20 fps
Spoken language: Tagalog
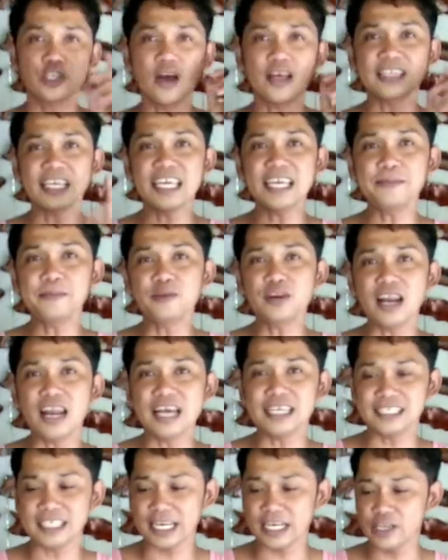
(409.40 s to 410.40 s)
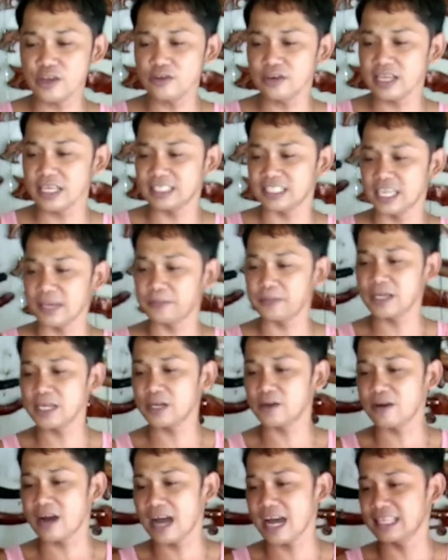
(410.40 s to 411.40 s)
siya. So antayin mo na lang sir yung next shipping
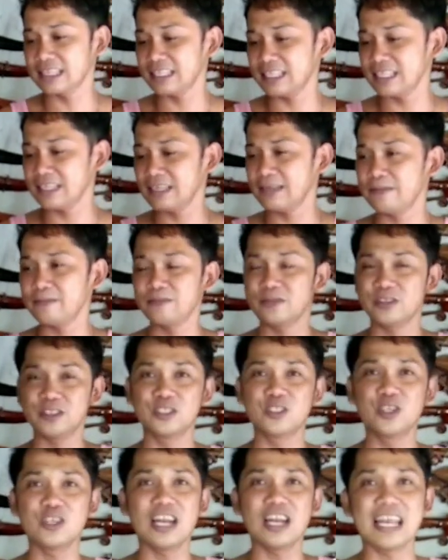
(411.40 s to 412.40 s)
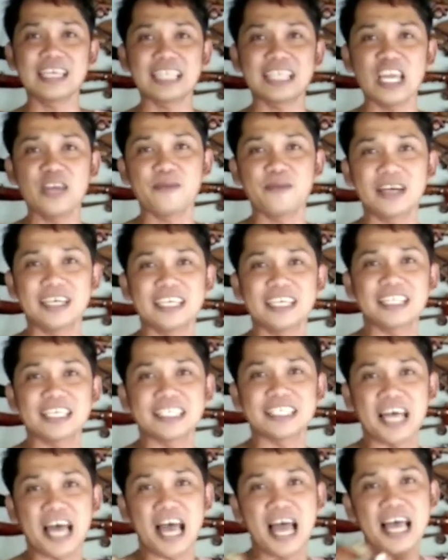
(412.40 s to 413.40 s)
ko at doon na lang tayo
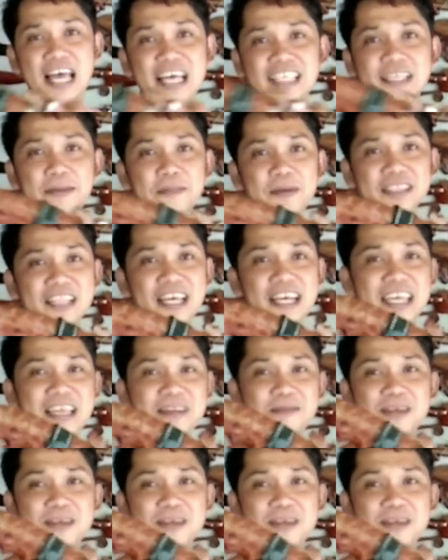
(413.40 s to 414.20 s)
magkita sa tapat ng